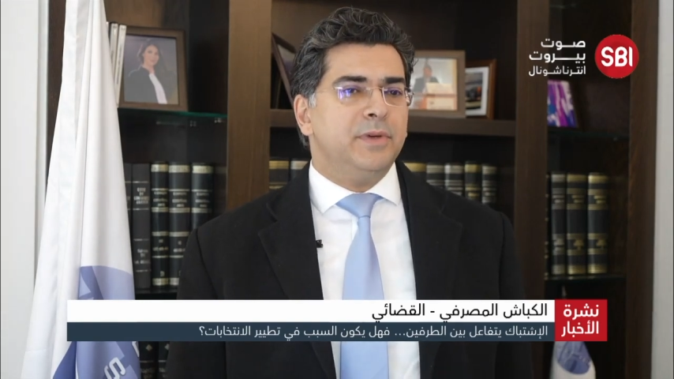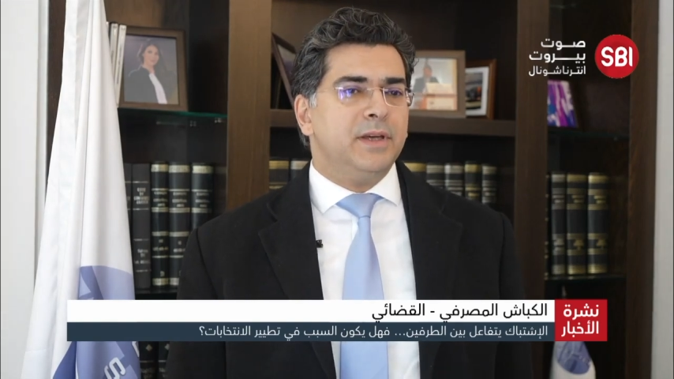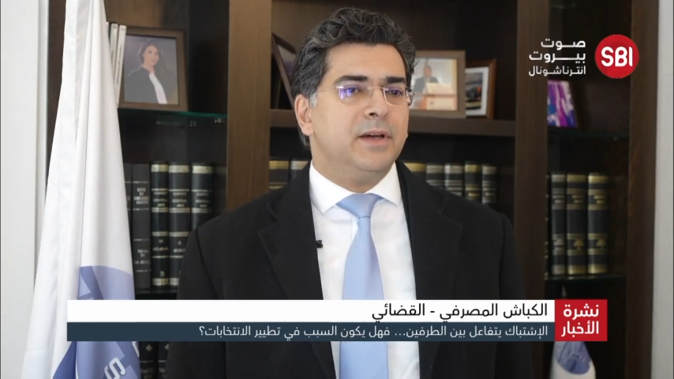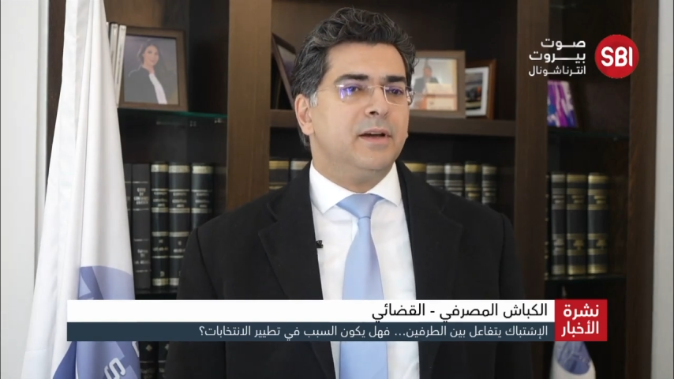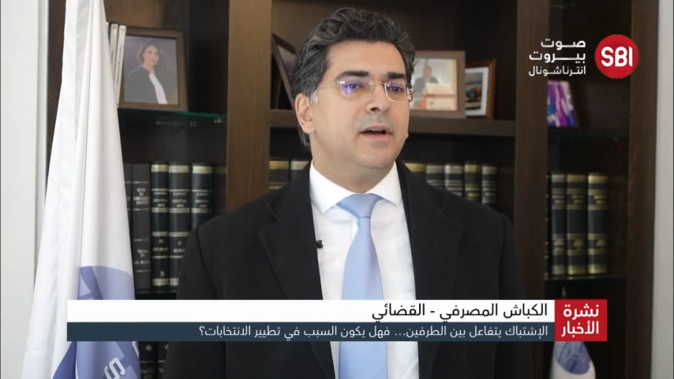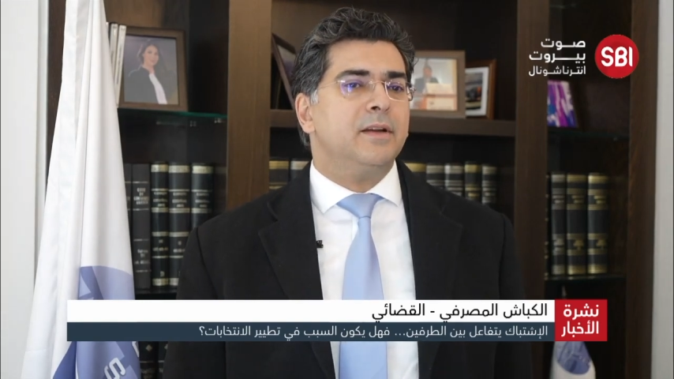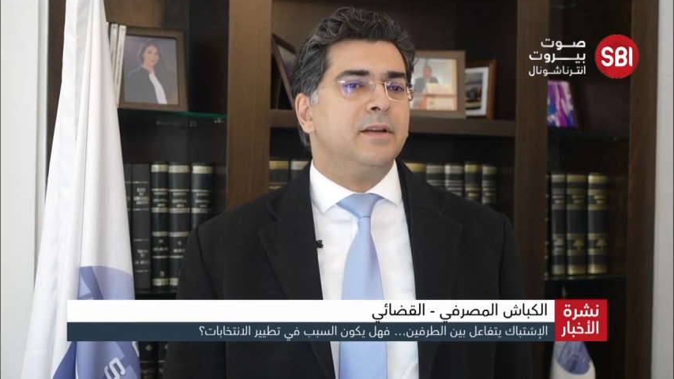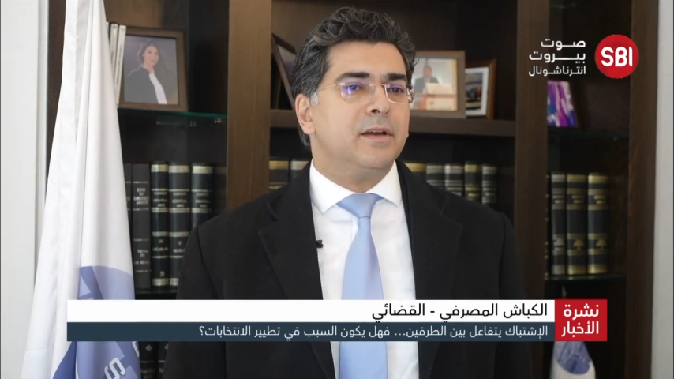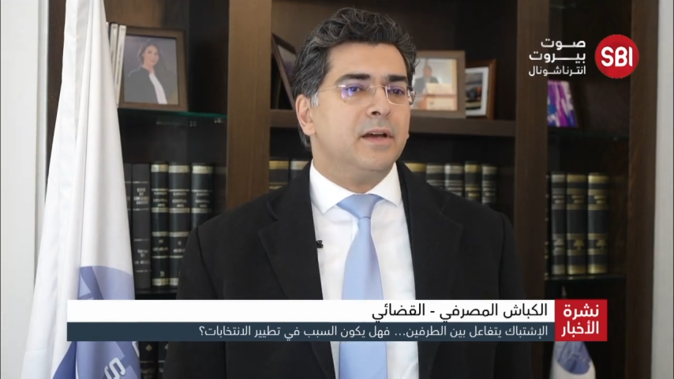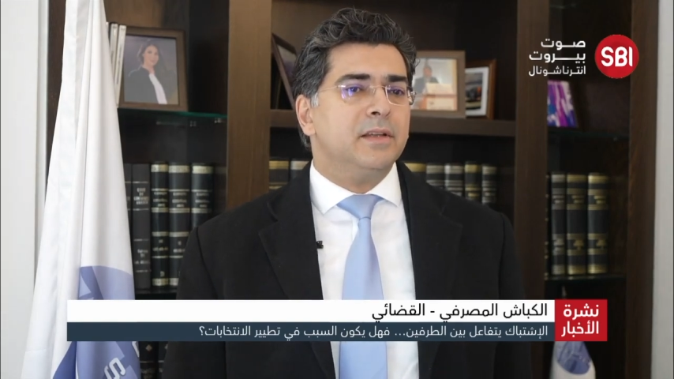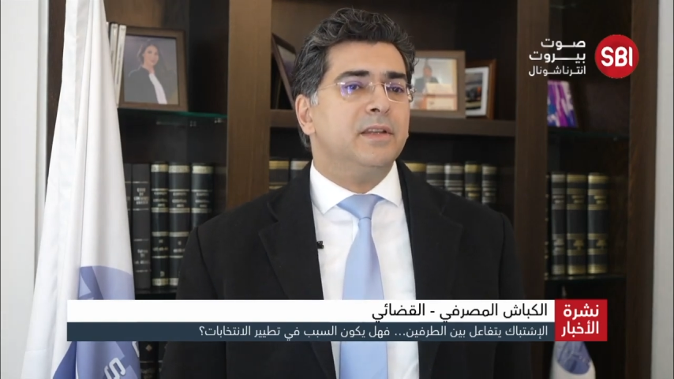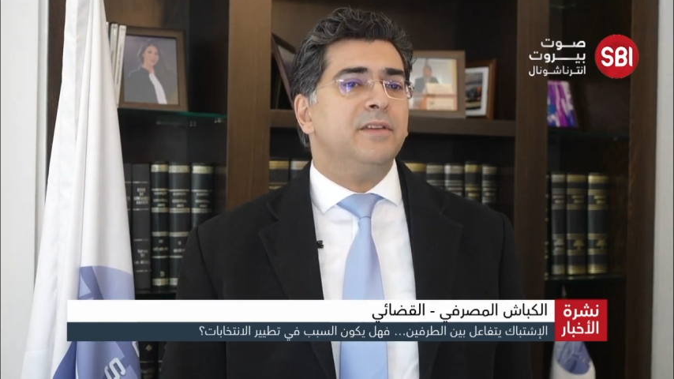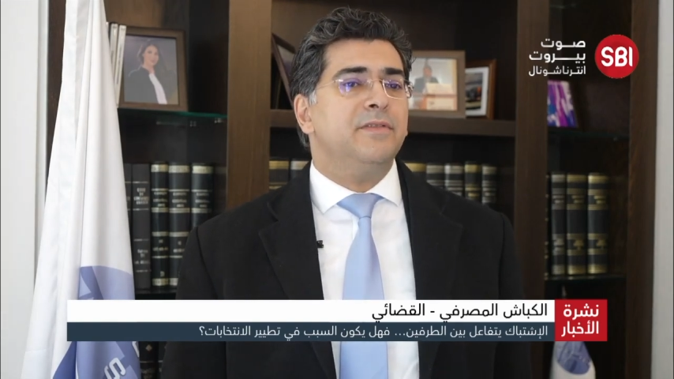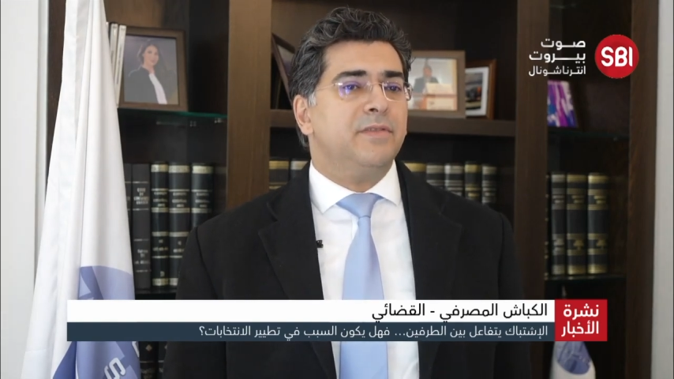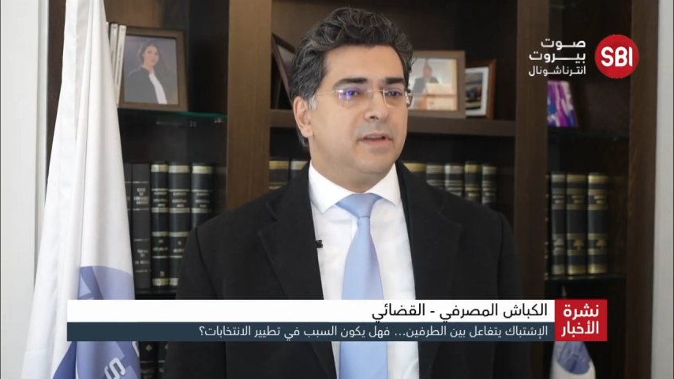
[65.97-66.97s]

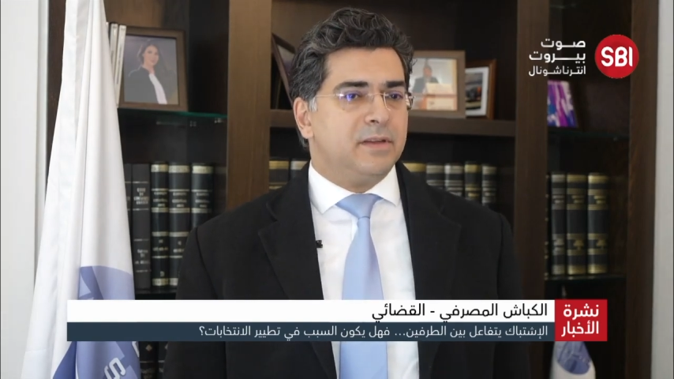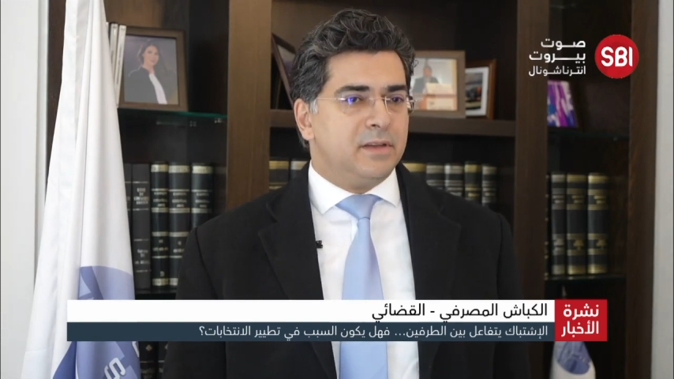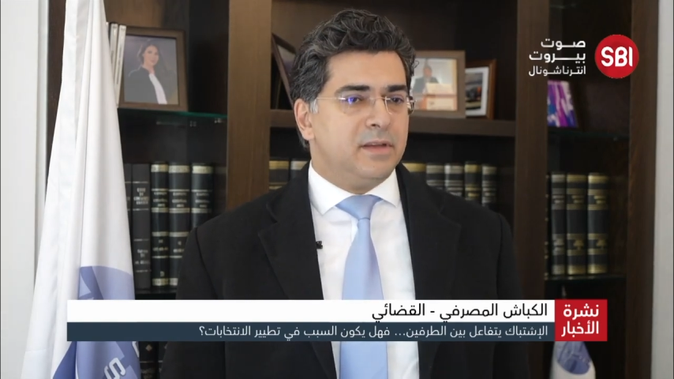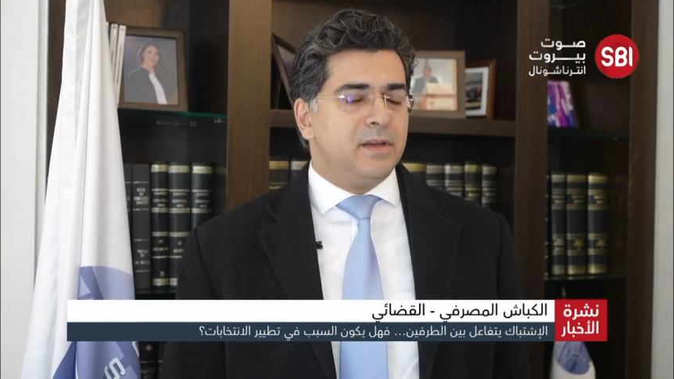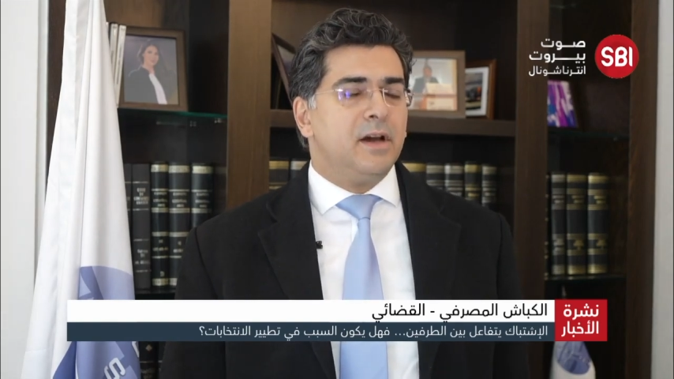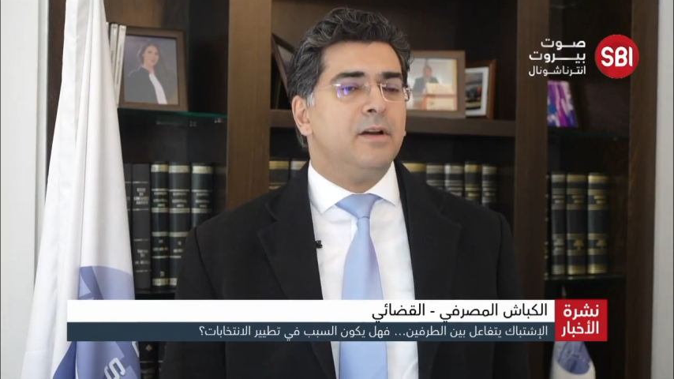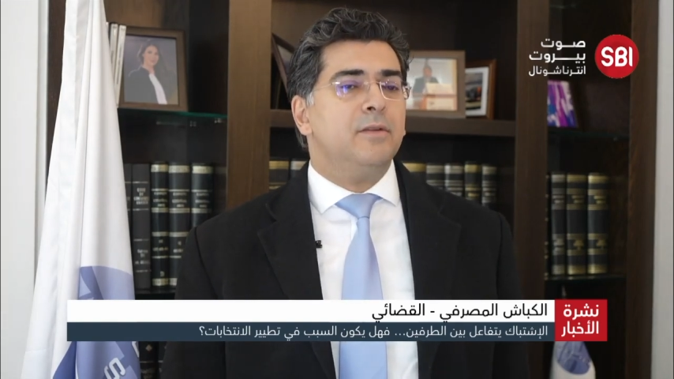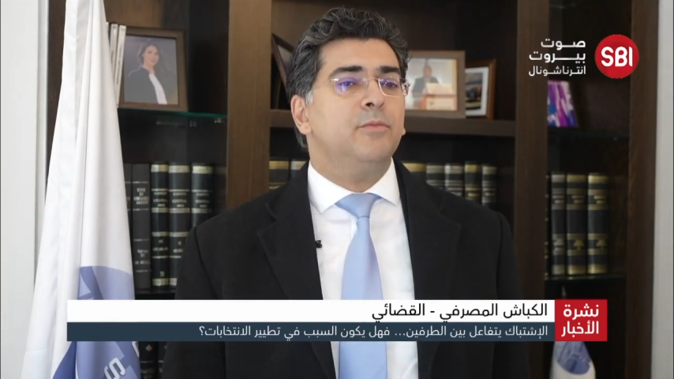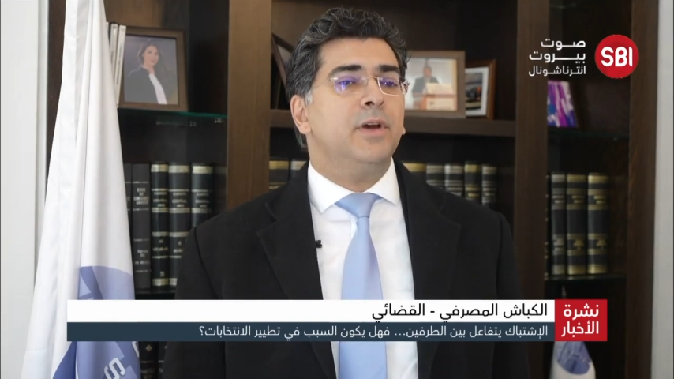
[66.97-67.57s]
بقرارات افراديه او